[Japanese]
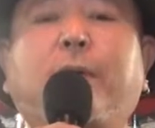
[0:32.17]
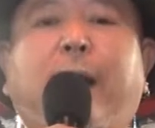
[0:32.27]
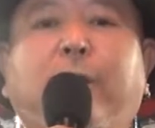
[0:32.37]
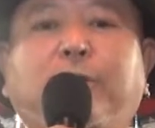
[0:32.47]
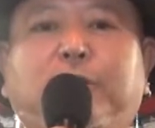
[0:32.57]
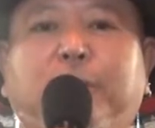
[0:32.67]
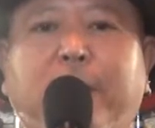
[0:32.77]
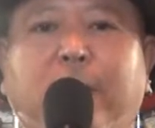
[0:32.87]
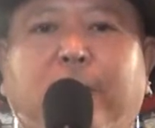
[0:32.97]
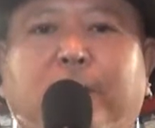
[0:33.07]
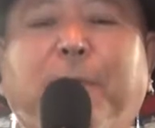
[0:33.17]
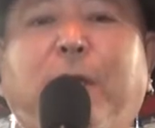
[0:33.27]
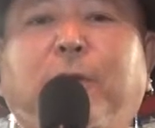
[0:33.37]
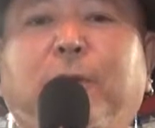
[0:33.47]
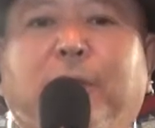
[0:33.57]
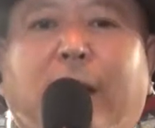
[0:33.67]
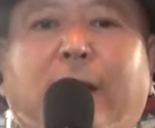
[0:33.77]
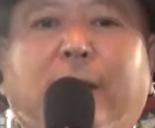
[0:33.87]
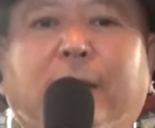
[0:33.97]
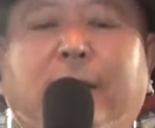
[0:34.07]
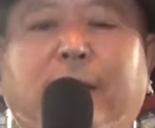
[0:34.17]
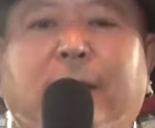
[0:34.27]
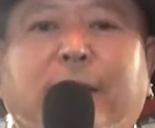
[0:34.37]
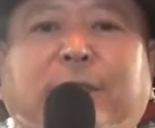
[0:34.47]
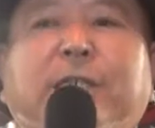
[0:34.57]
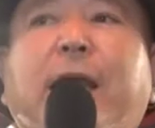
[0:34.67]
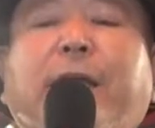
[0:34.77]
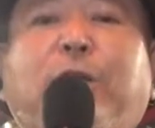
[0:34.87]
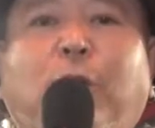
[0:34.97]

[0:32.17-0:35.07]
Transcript: 回おすすめのメニューは石焼き